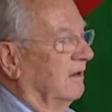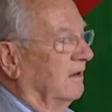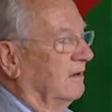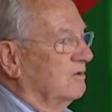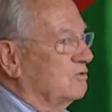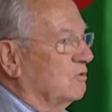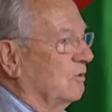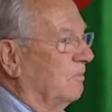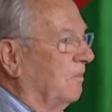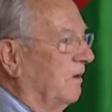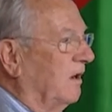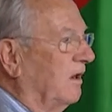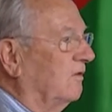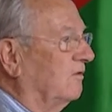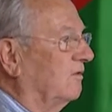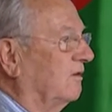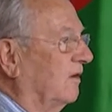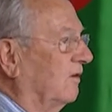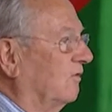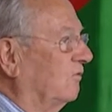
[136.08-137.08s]
se
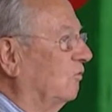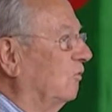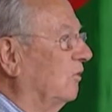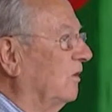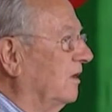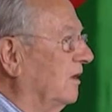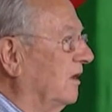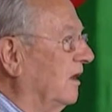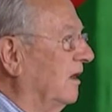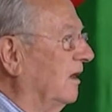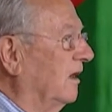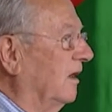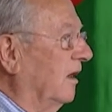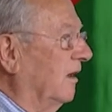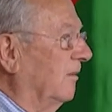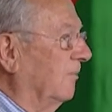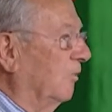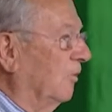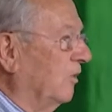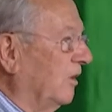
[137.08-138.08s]
plaisent à souligner
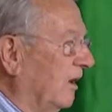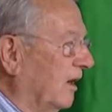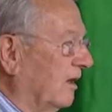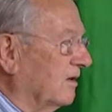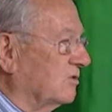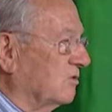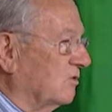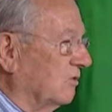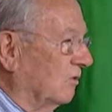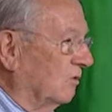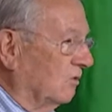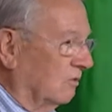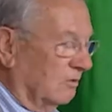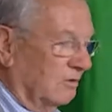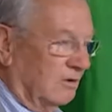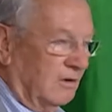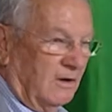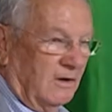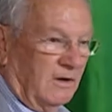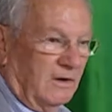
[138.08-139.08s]
la modération
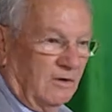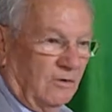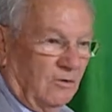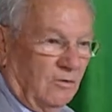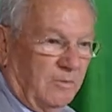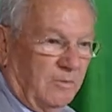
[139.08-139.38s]
du